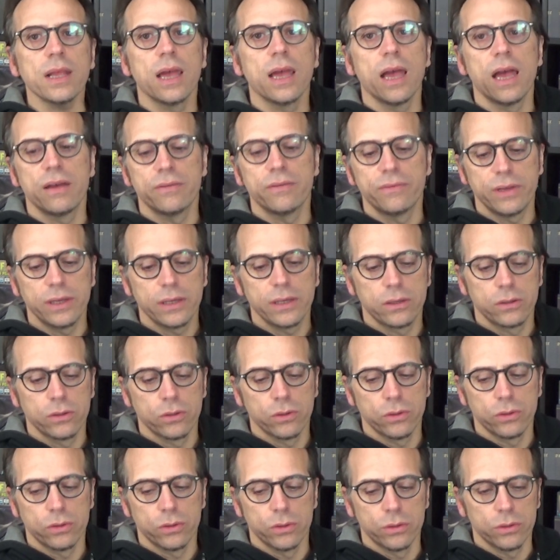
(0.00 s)
Avec
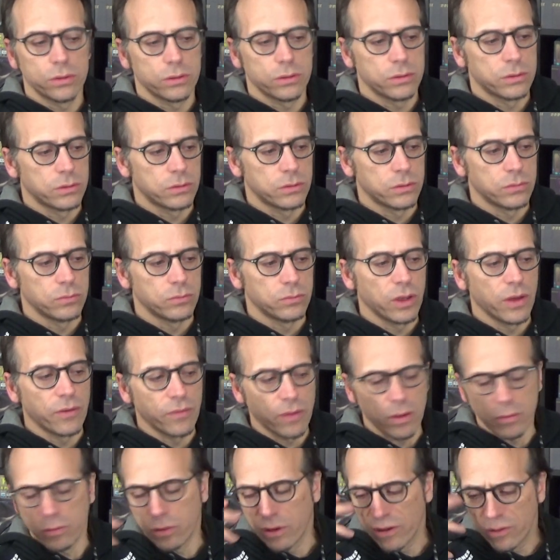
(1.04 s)
euh, euh,
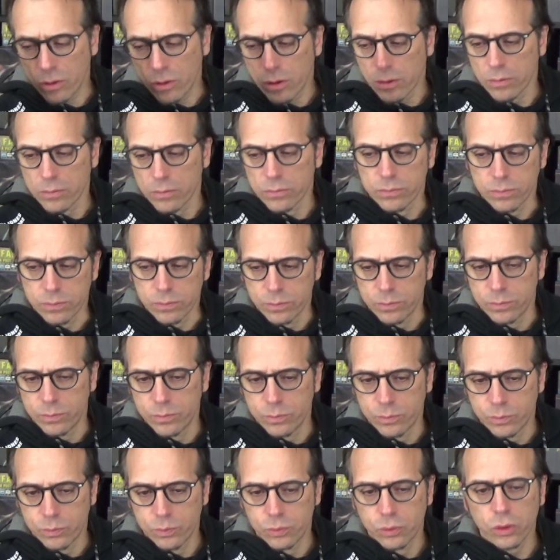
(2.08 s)
vraiment un
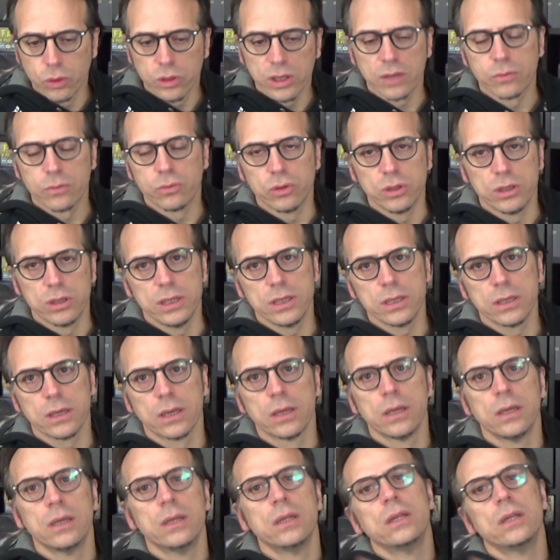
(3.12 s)
pur deck building,
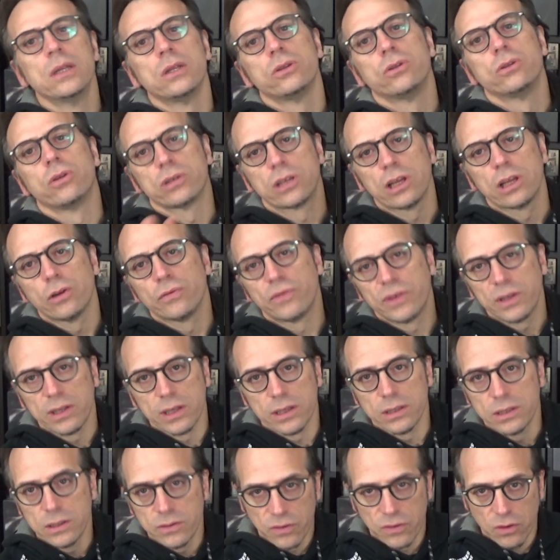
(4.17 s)
dans lequel en fait
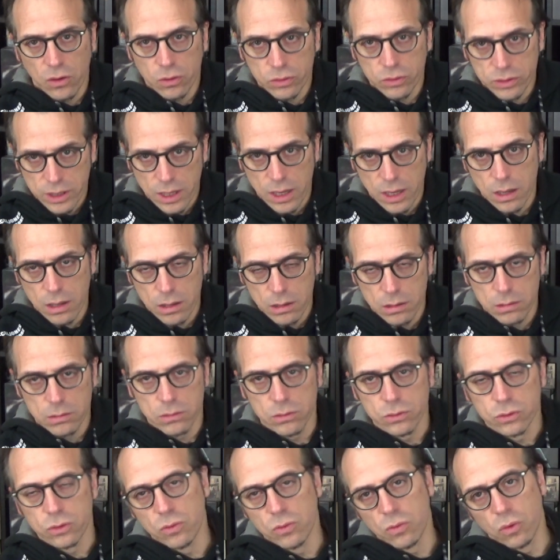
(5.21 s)
les différents tas
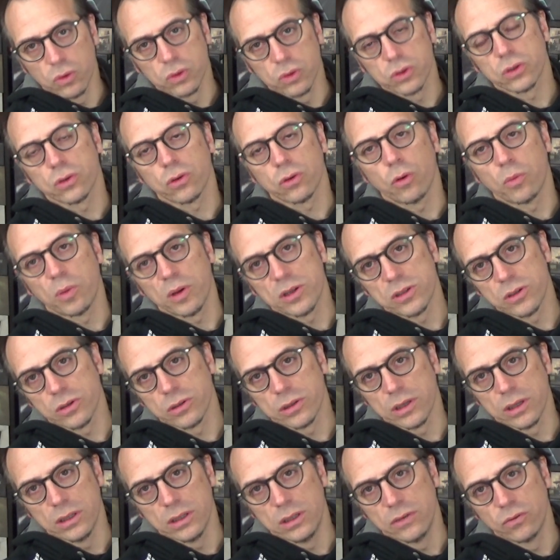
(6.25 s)
de monstres
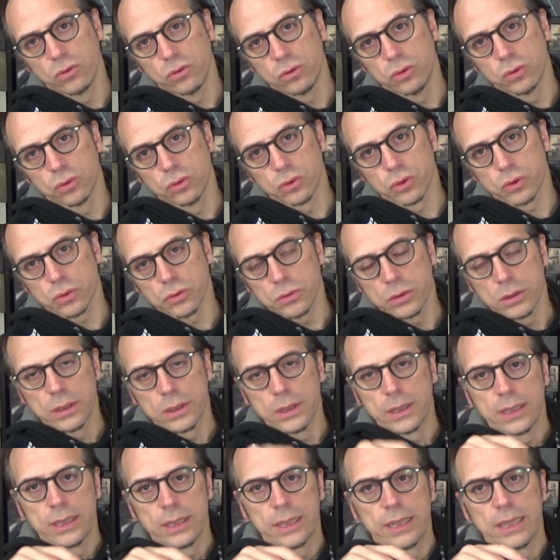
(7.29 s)
représentent des niveaux du donjon.
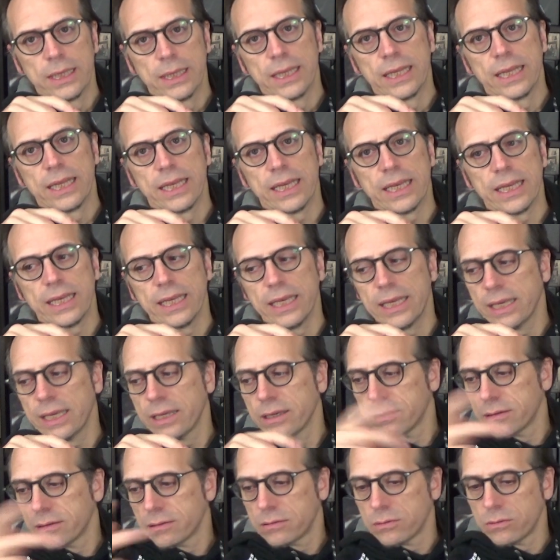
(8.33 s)

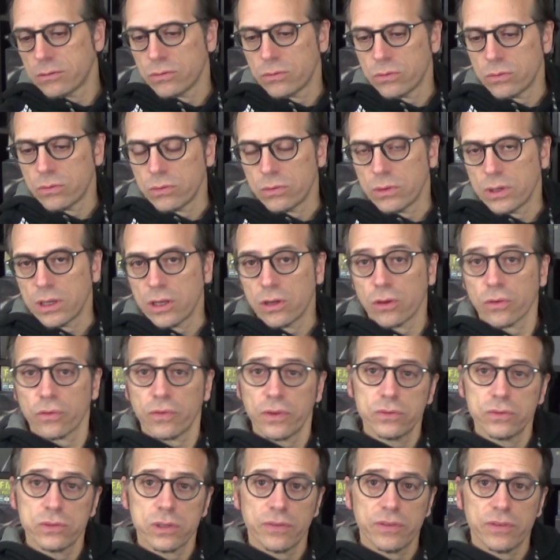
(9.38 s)
Et, en
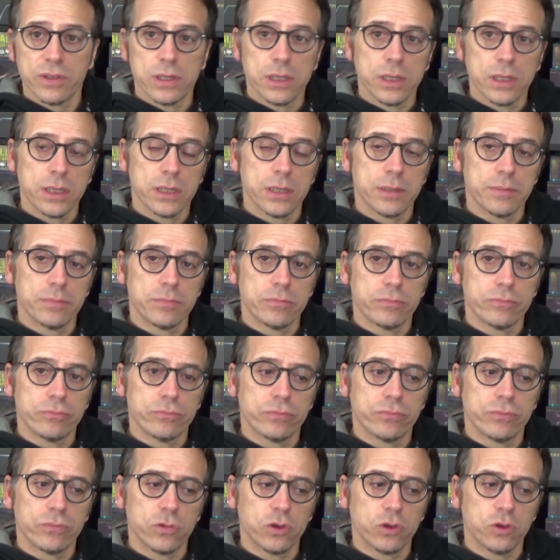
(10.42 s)
fait vous avez
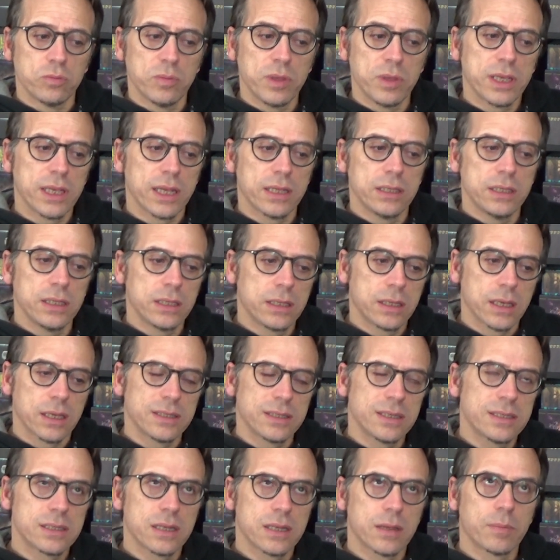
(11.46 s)
une mécanique qui est
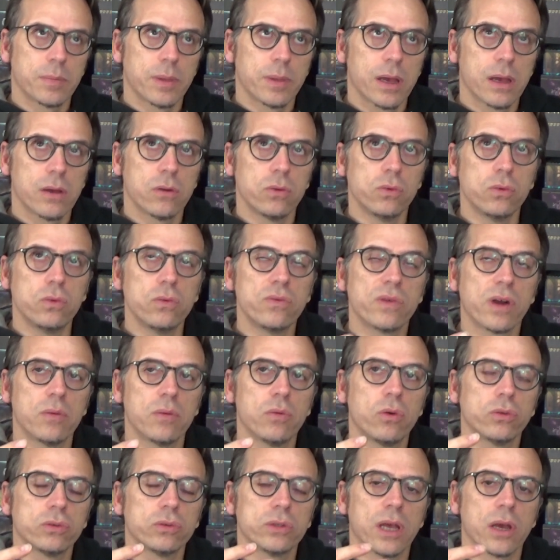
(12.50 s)
assez sympa, où
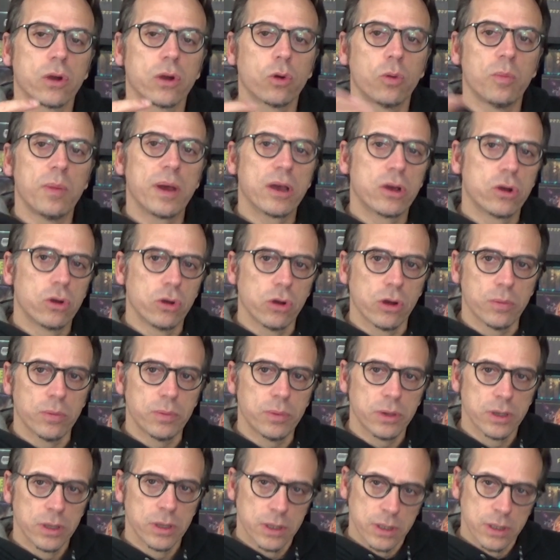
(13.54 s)
vraiment on a un combat coop.